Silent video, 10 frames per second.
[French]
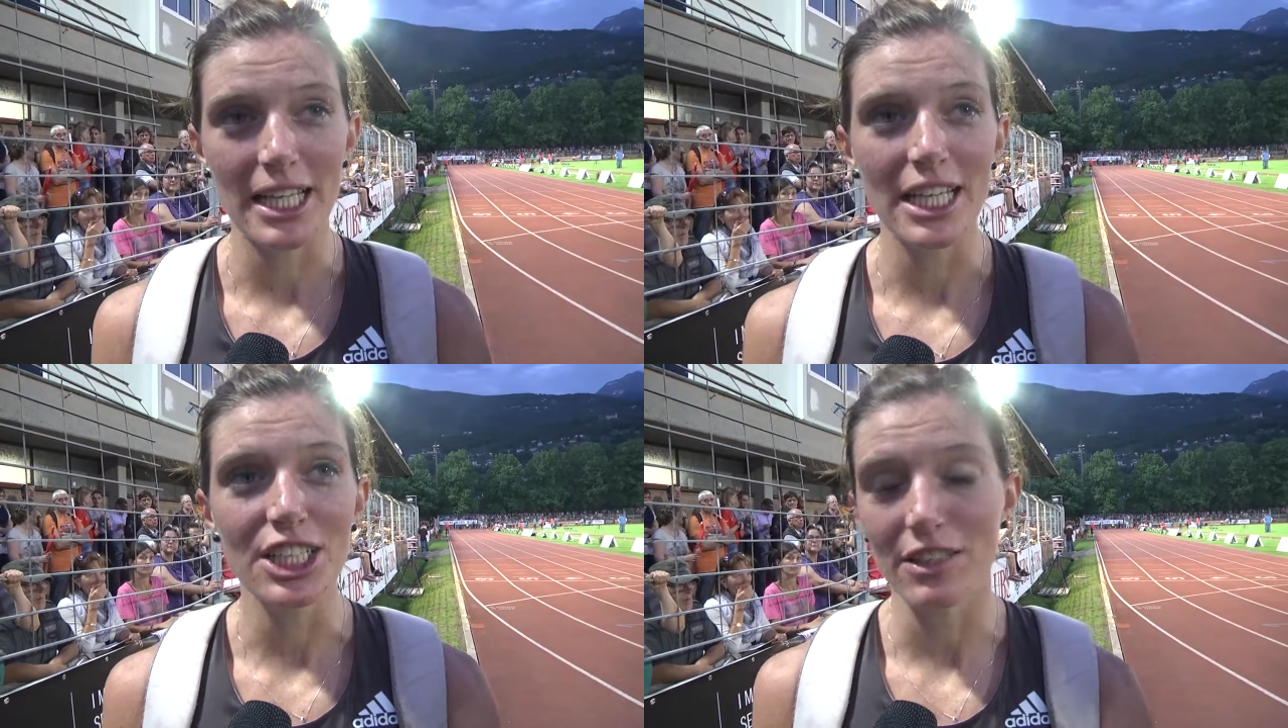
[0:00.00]

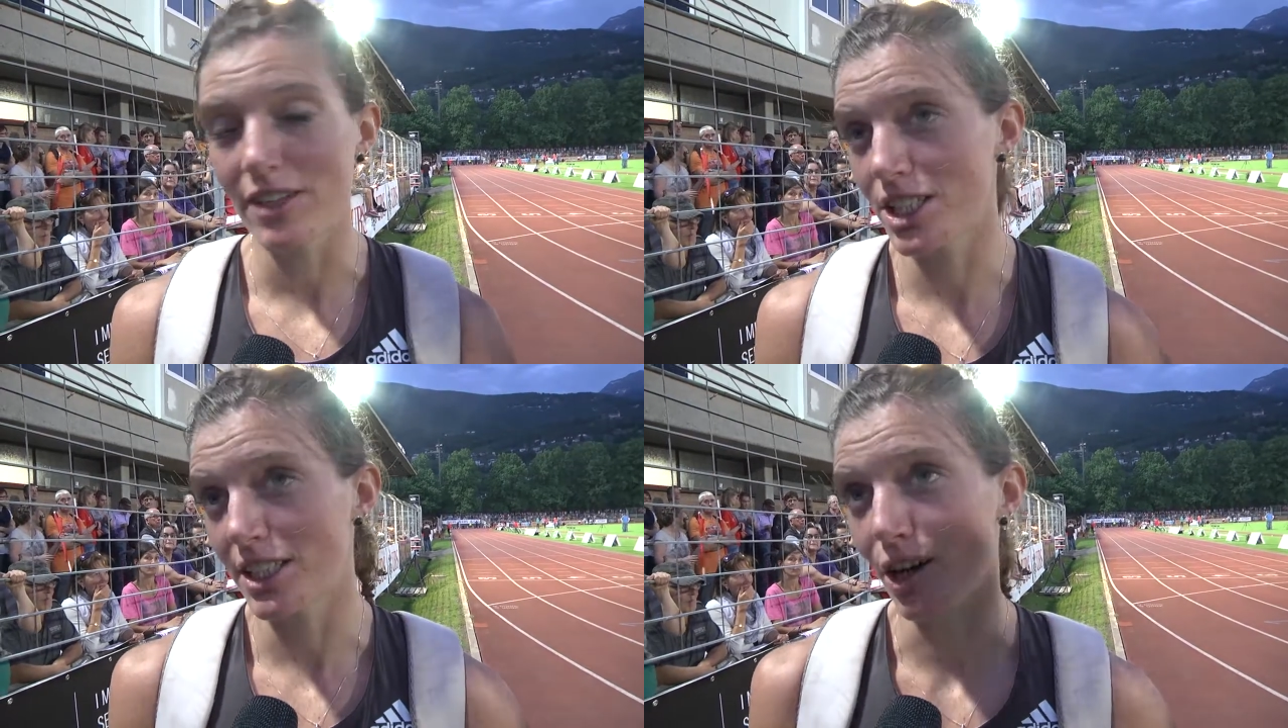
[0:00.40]
Je
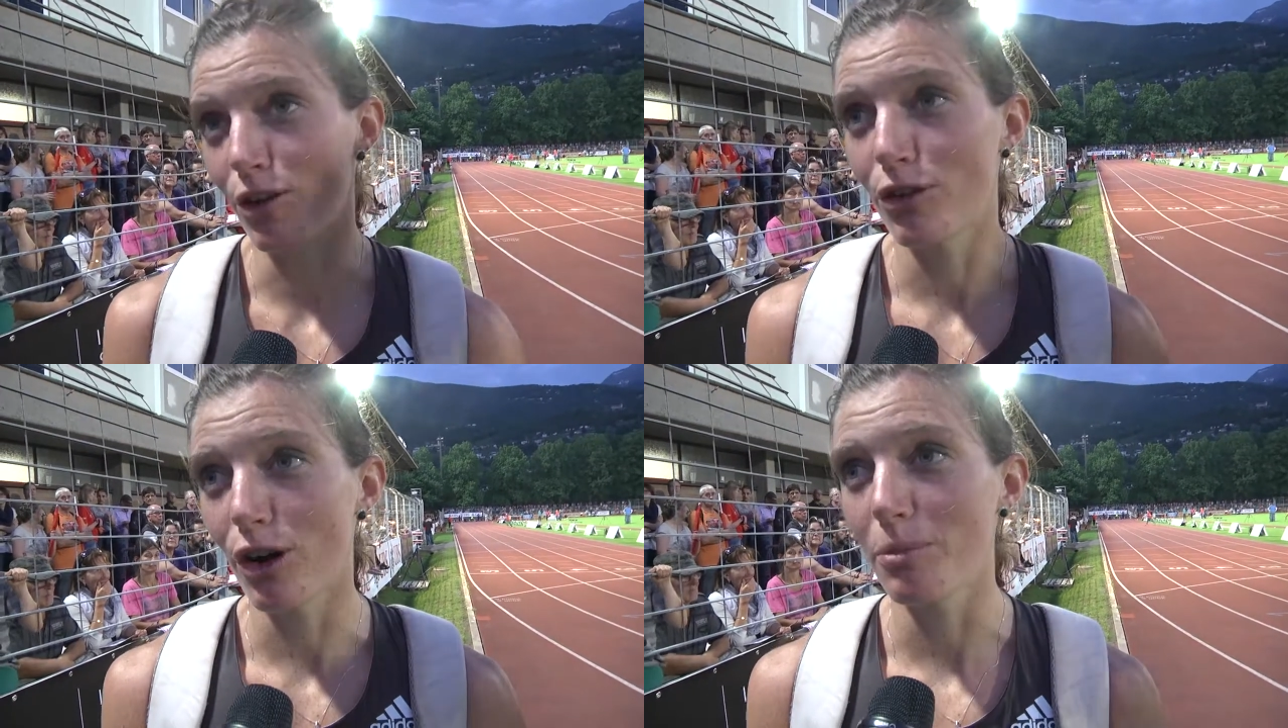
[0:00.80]
savais que j'étais en
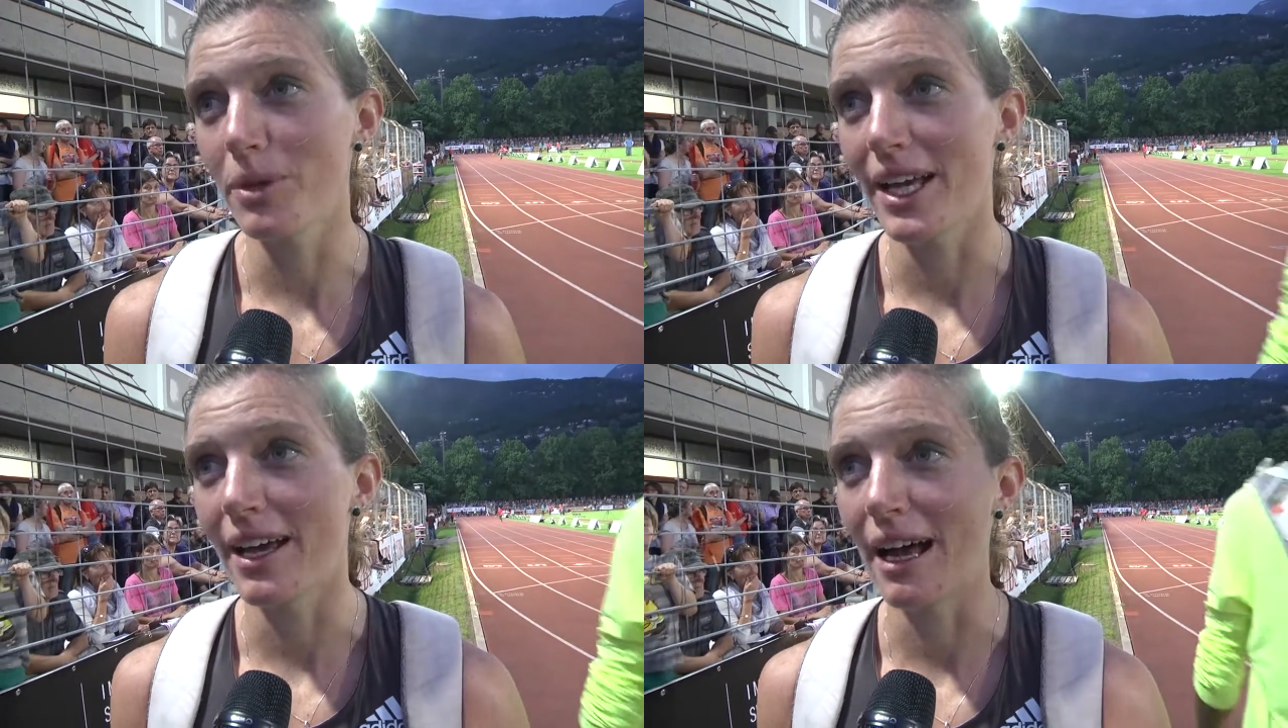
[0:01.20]
forme,
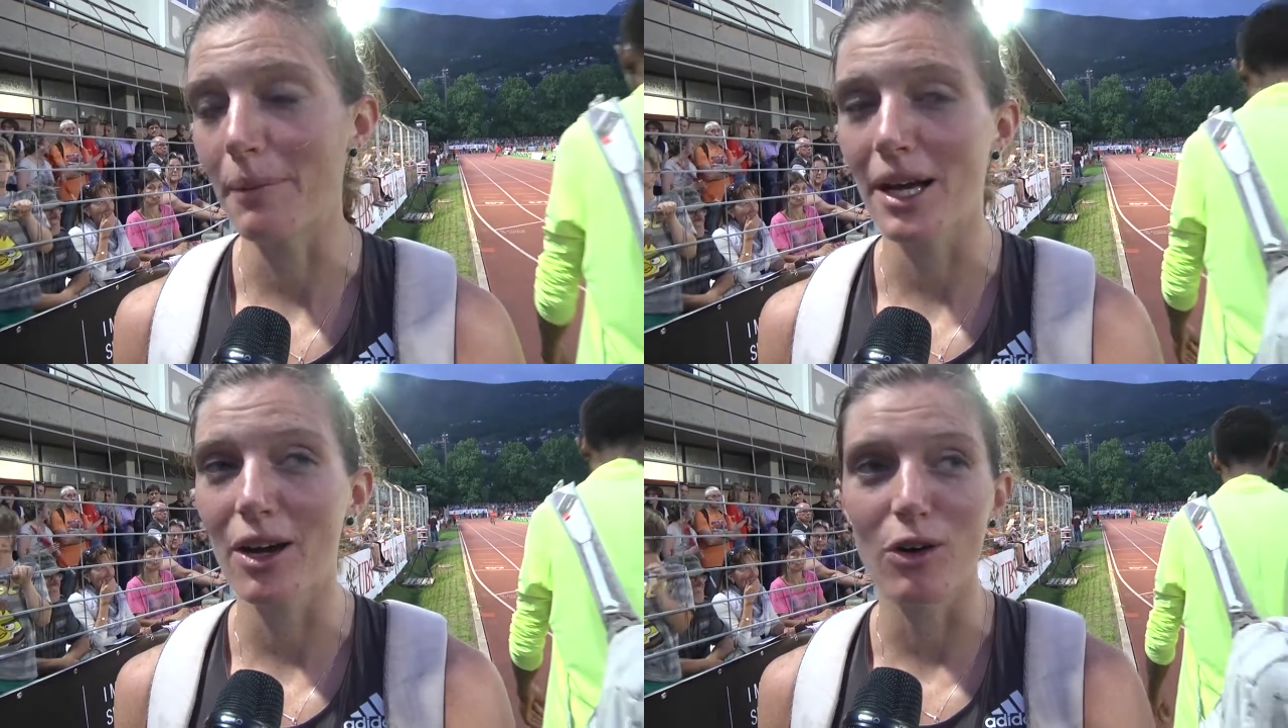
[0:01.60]
mais
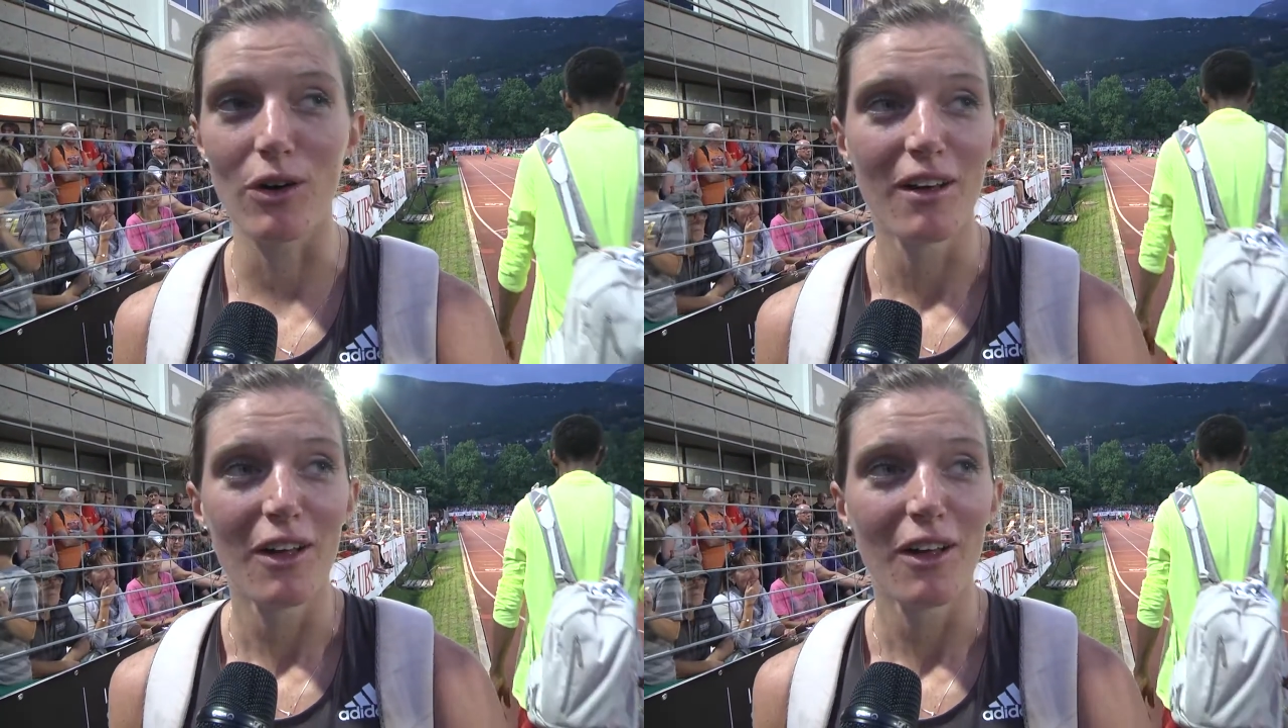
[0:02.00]
après, en